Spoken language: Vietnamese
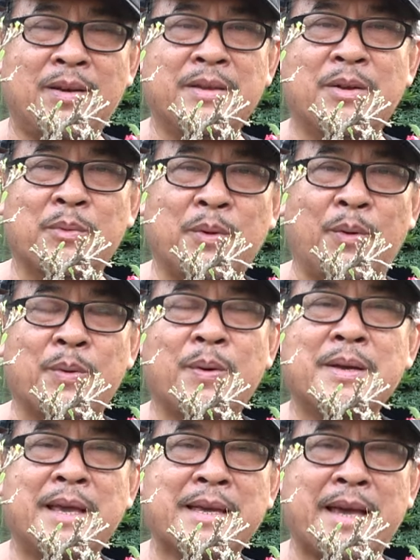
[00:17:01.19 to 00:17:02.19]
có dụng cụ
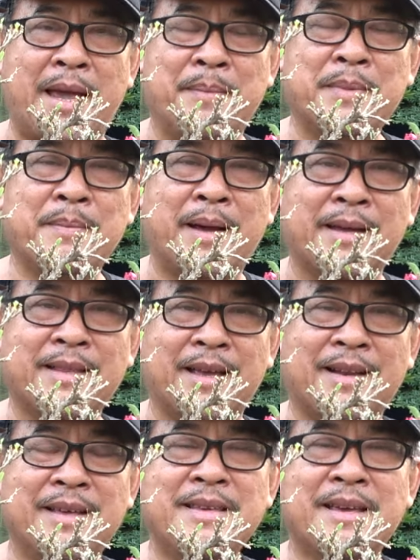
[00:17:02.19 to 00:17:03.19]
có dây kẽm các bạn có thể
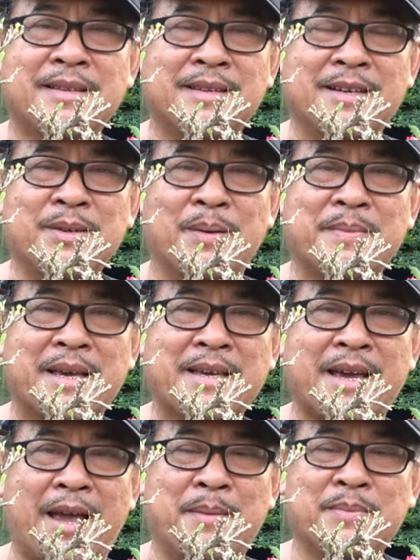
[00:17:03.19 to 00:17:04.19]
lấy dây sử dụng dây
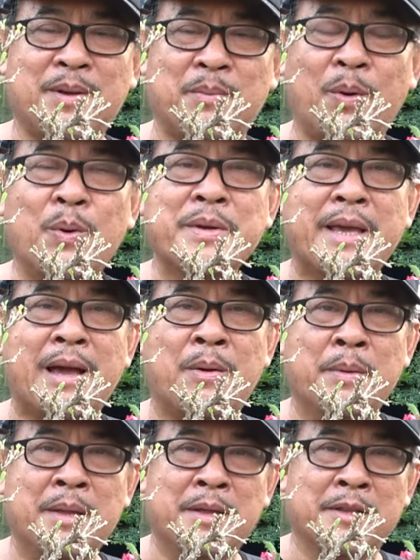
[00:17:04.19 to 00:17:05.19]
kẽm xong uống
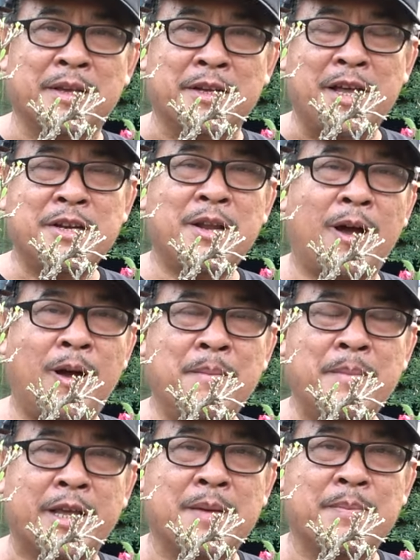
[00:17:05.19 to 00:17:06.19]
nhau thì đến đó
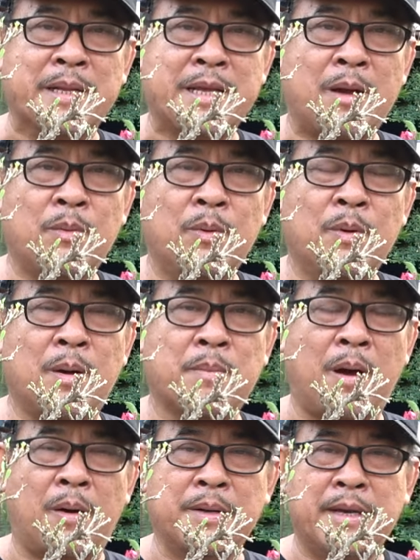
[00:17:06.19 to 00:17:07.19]
mình khi mình giao lưu học
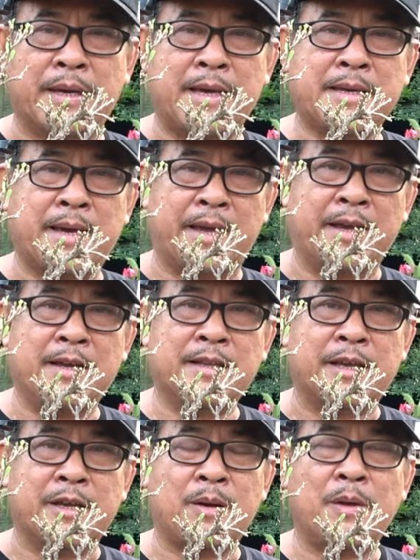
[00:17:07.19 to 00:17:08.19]
hỏi về cây kiển
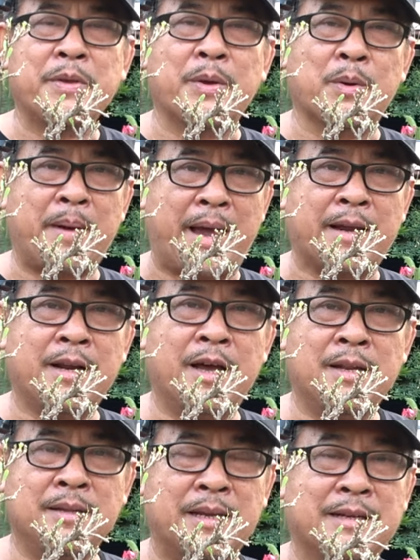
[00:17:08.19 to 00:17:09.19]
thì có nhiều bạn
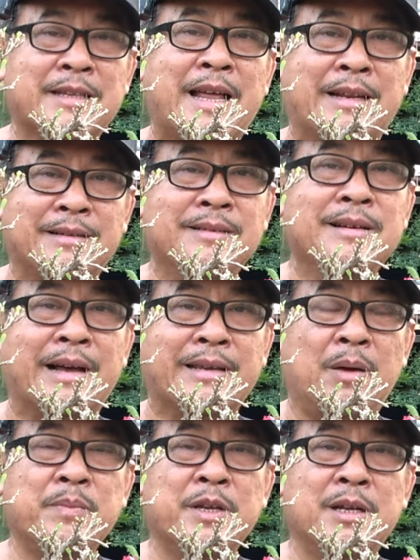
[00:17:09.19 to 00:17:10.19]
đến thì nó thành như là
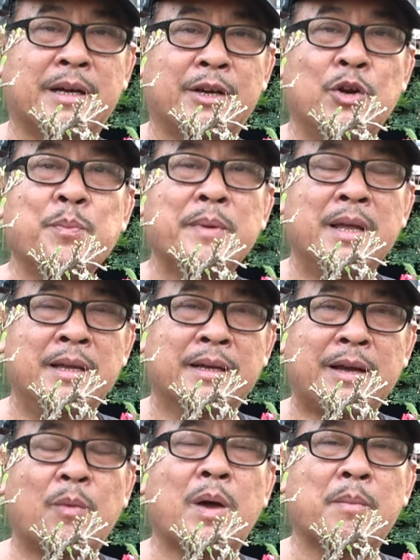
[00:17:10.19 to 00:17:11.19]
giống như là cái lúc đó,
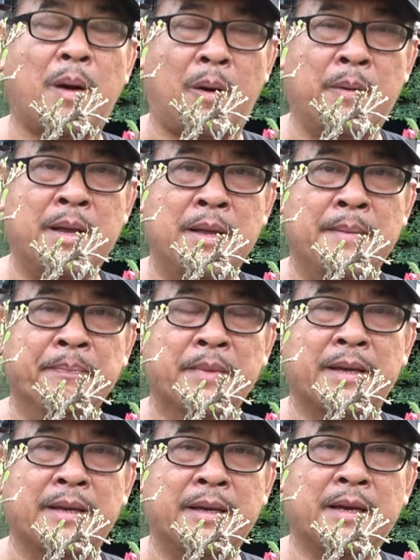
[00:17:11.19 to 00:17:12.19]
câu lạc bộ á
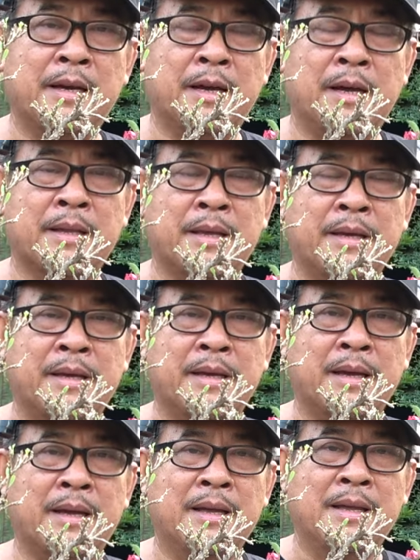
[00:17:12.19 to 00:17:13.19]
thì à, thì
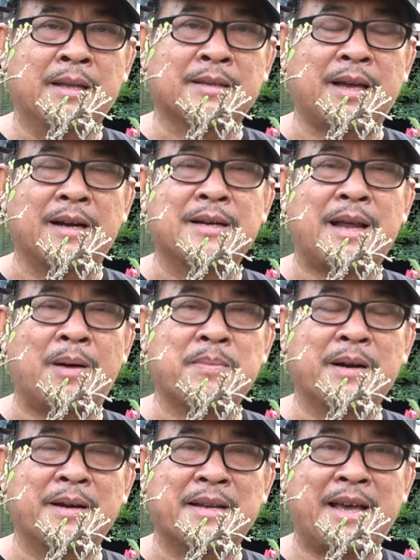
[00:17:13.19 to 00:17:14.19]
à, tự động
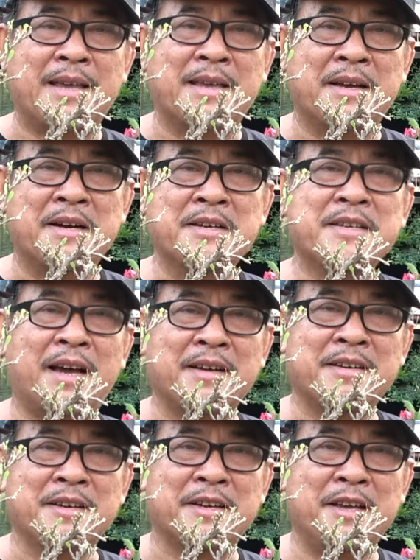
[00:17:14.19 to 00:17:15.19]
người này hướng
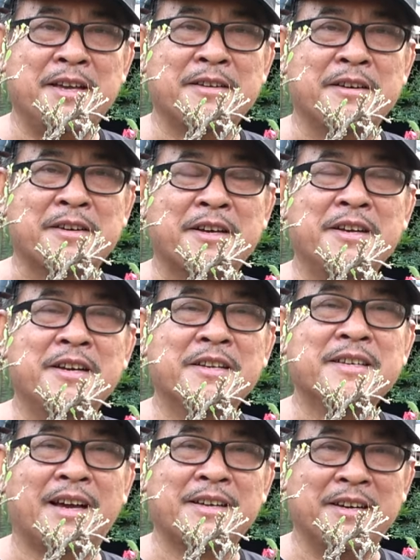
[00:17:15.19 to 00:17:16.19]
dẫn người kia người kia
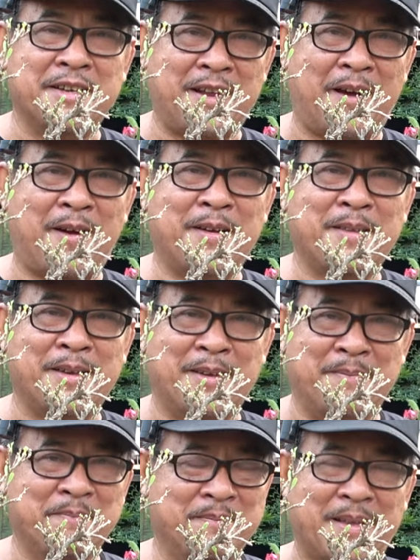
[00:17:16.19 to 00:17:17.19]
hướng dẫn người nọ thì
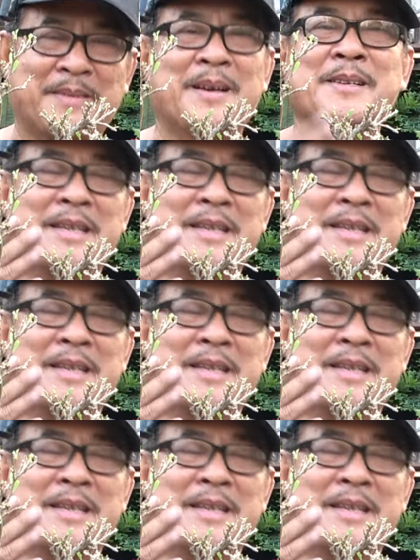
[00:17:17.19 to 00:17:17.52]
từ từ